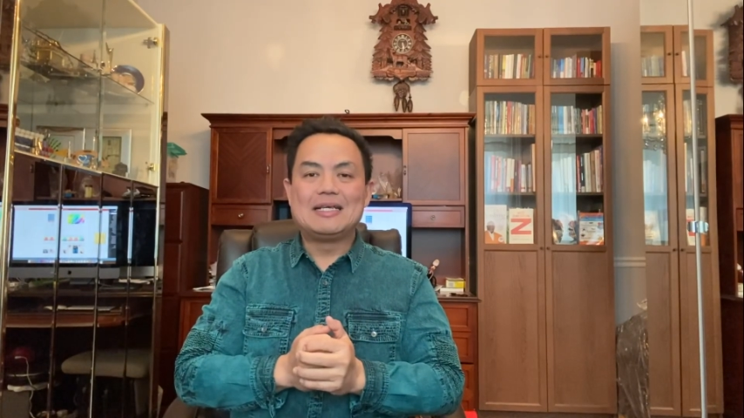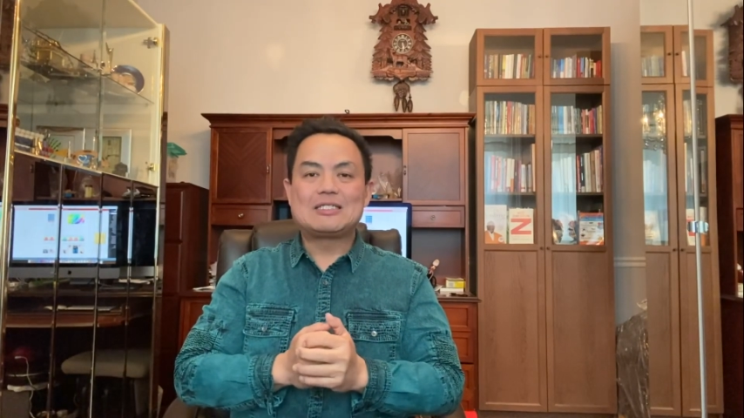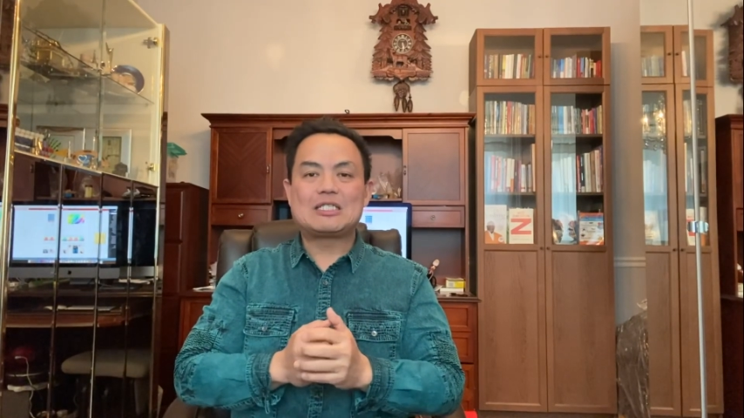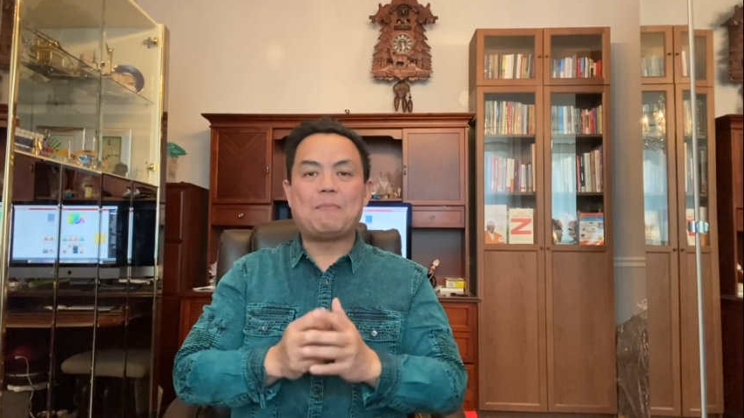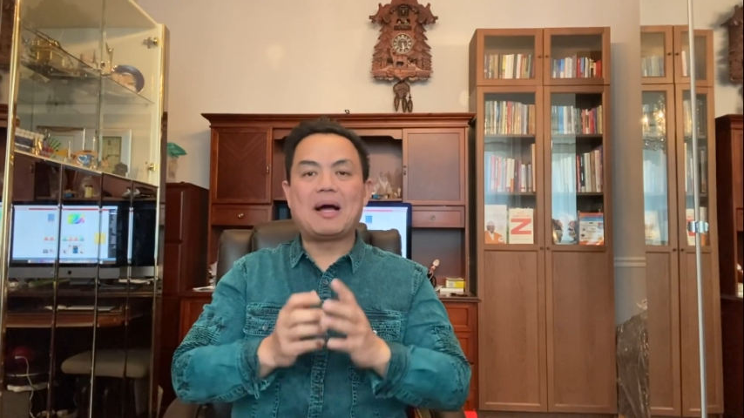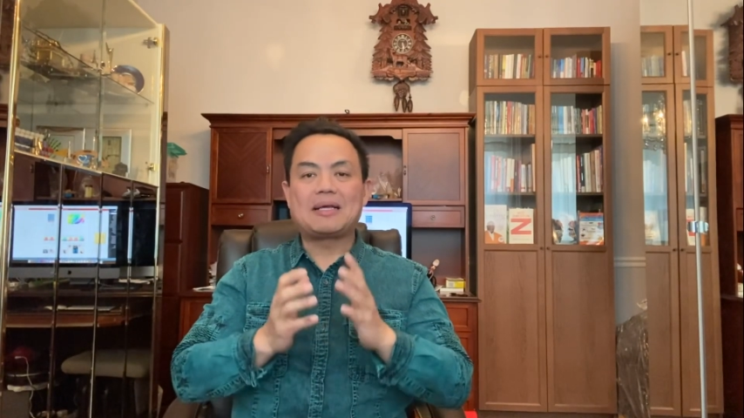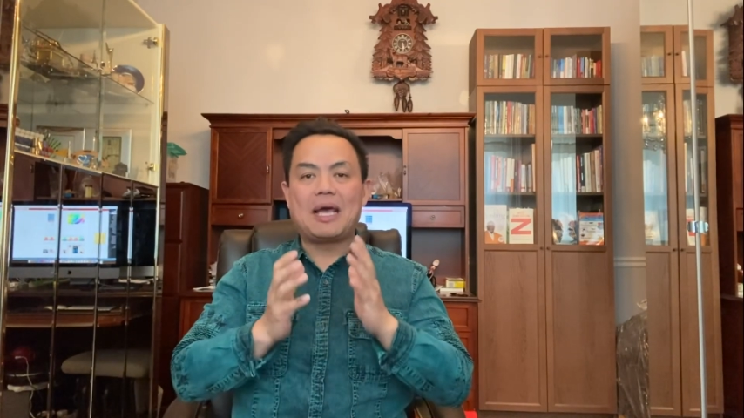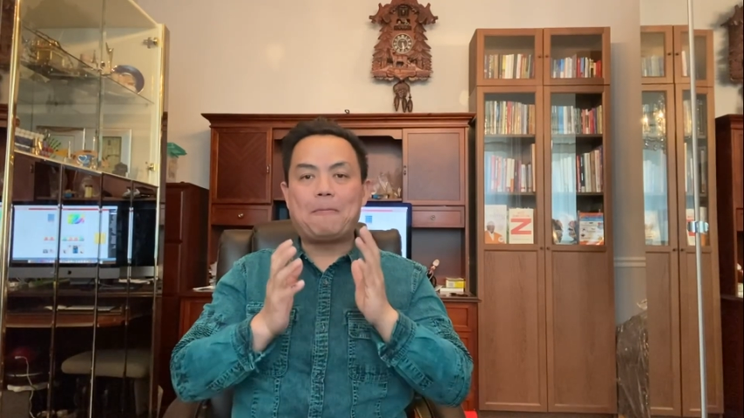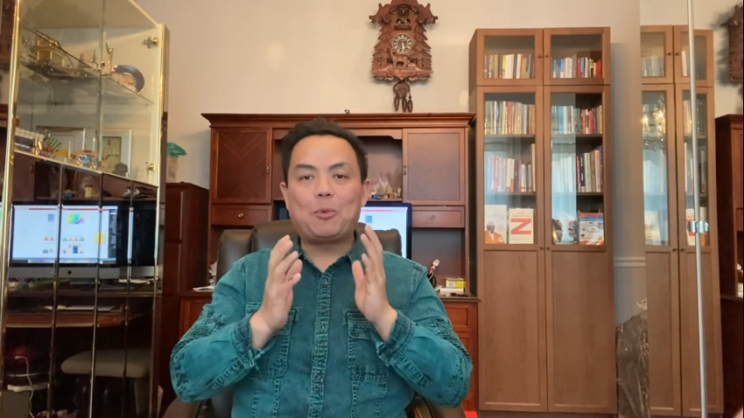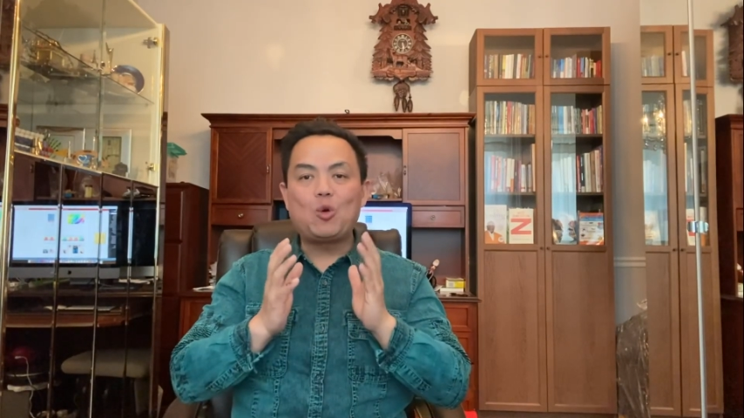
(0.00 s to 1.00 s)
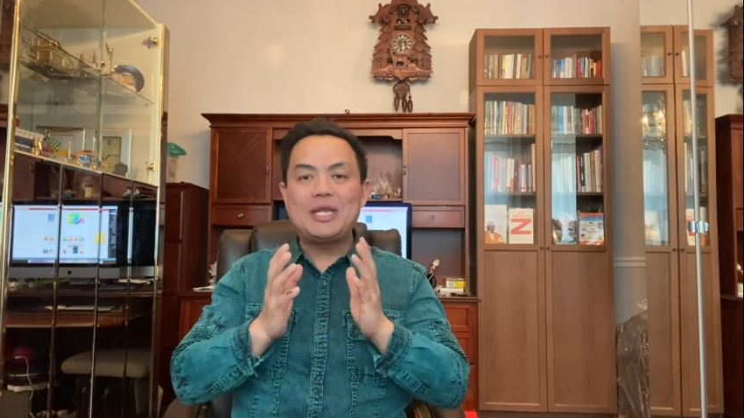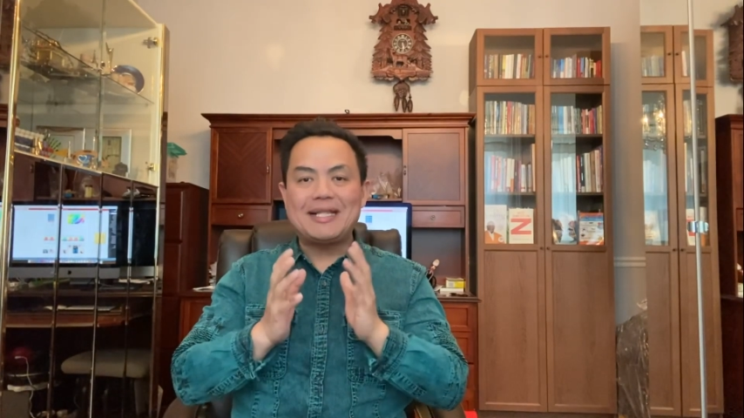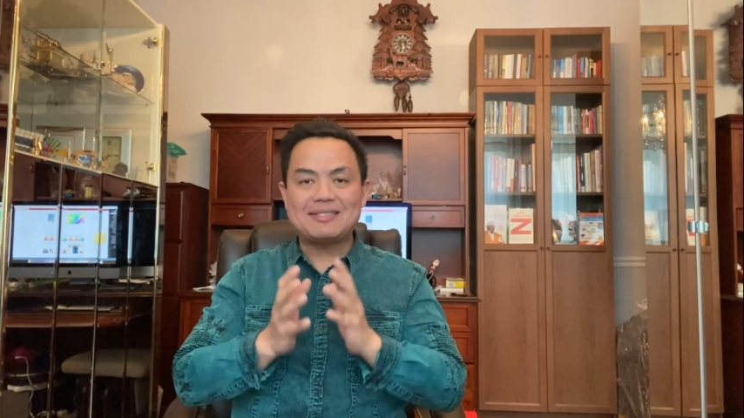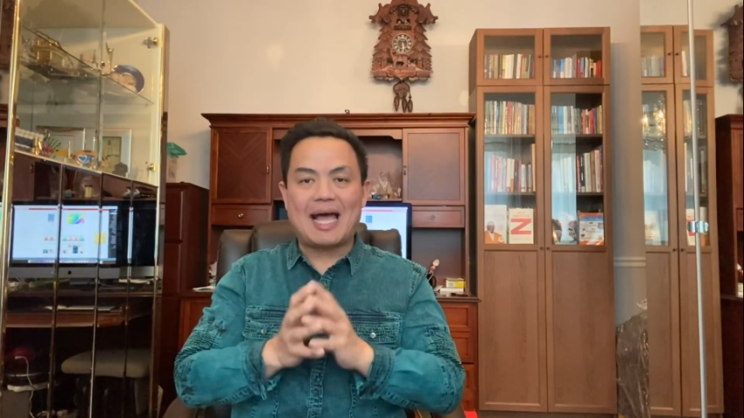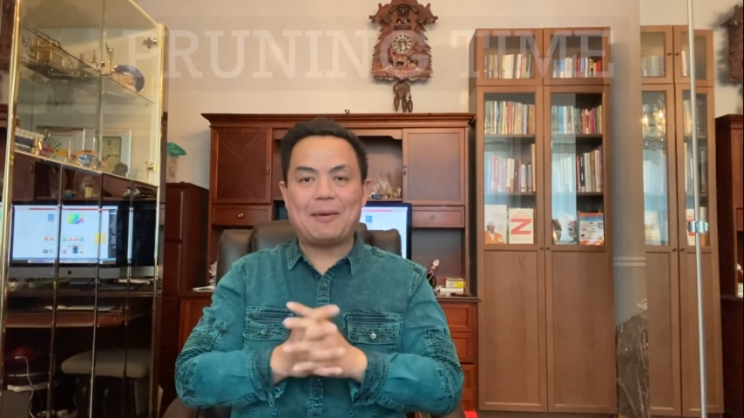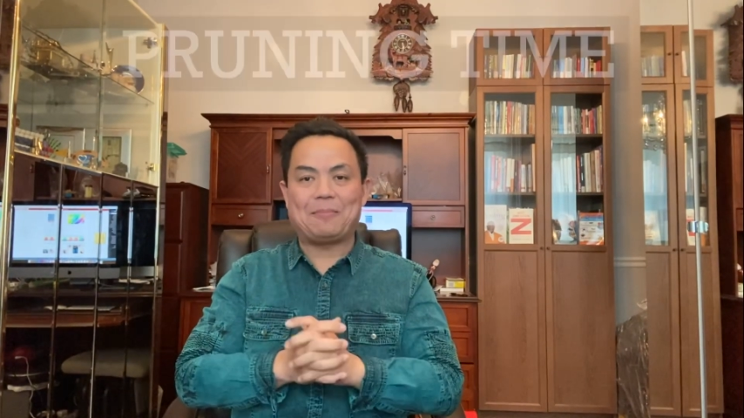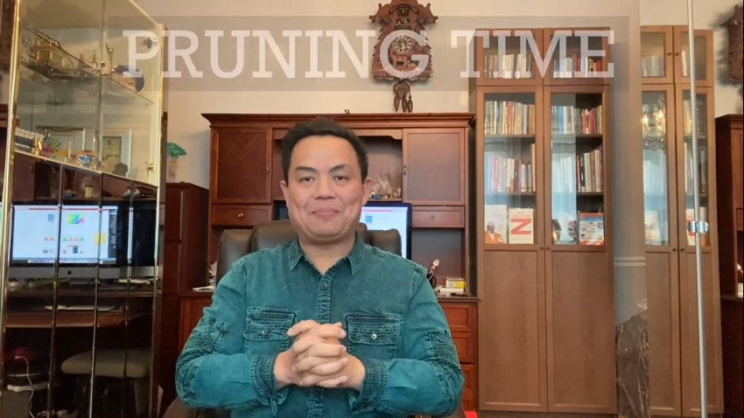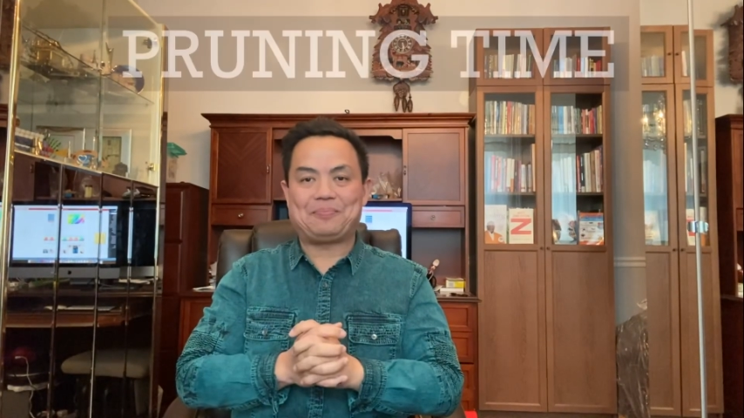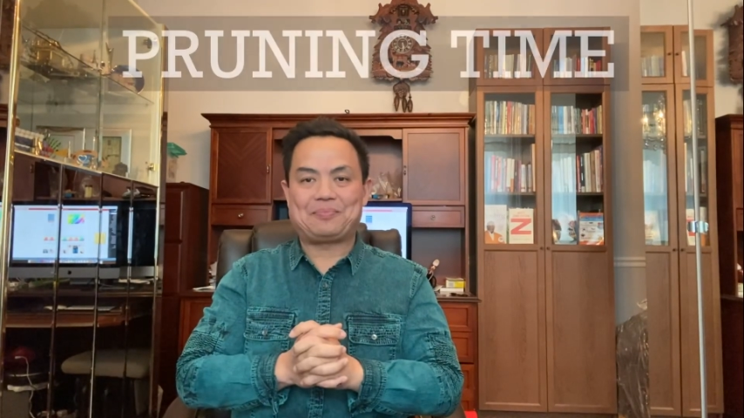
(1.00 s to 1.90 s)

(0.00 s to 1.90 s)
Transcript: sebagai pruning time